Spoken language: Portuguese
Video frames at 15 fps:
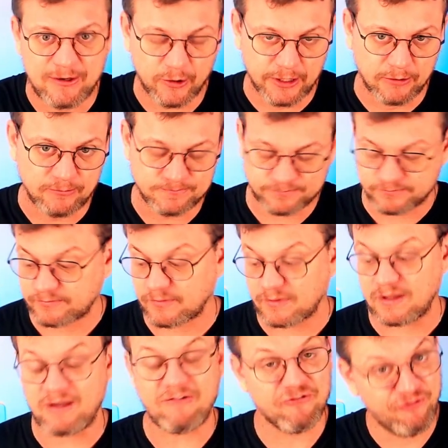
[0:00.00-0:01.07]
ou não
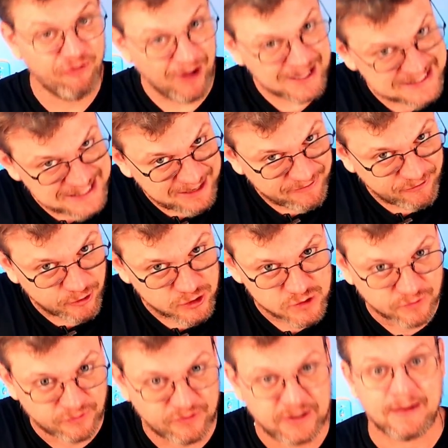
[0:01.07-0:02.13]
fazer
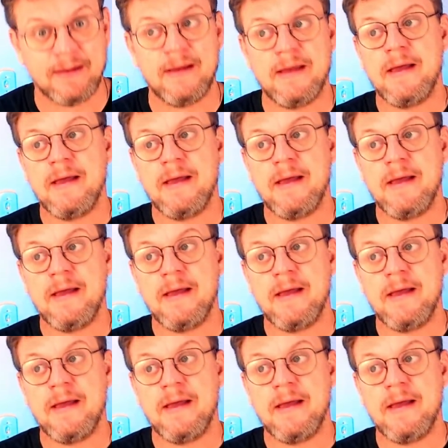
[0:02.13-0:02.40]
filosofia.